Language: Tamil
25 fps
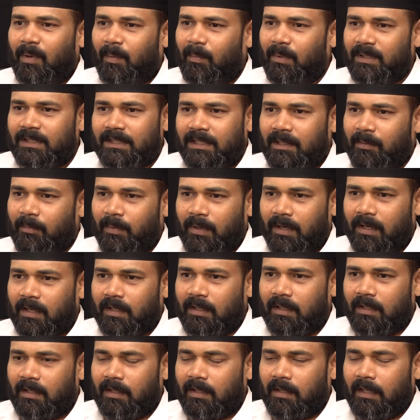பப்ளிசிட்டி
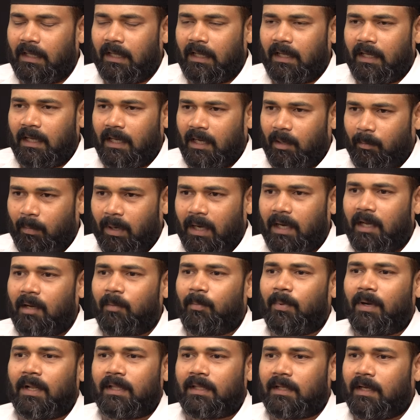பண்ணுறது ஏன்னா
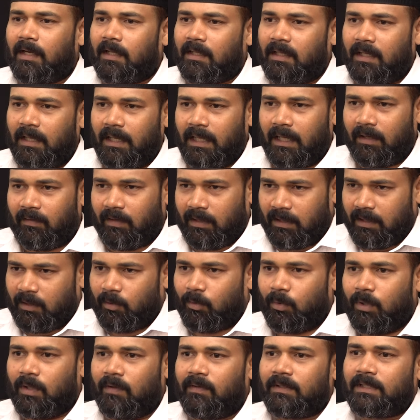மக்கள் பணத்தை எடுத்து நீங்கள் வந்து
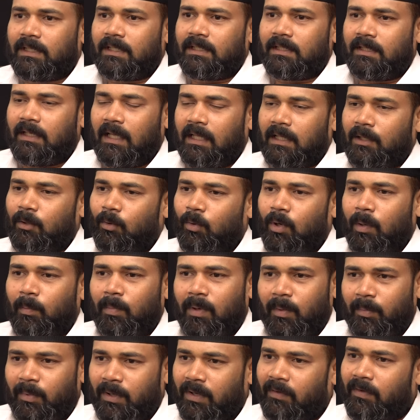உதவி செஞ்சுட்டு அதுக்கு உங்கள்
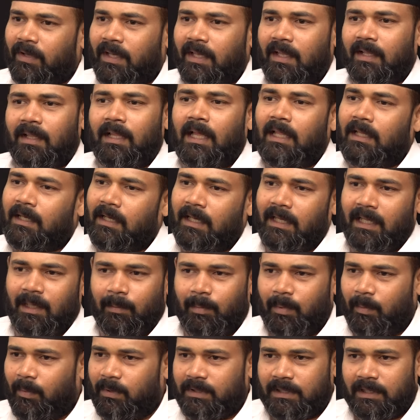அப்பா பேர் வைக்கிறது அதுக்கு
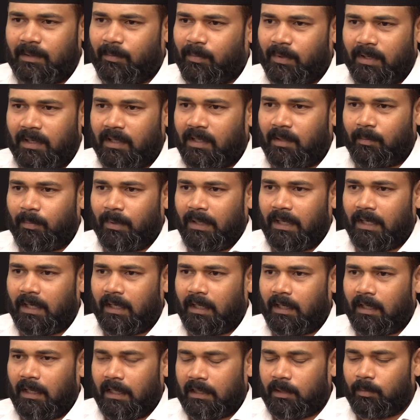நீங்கள் பப்ளிசிட்டி பண்ணுறதுன்னு
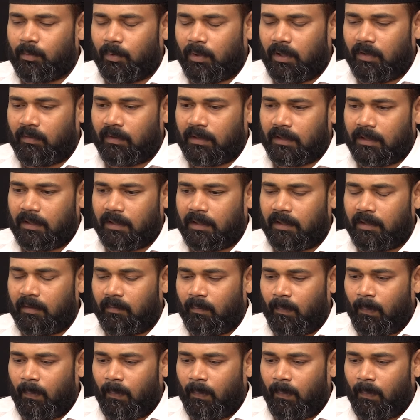பண்ணுறீங்களா அதுபோல் வந்து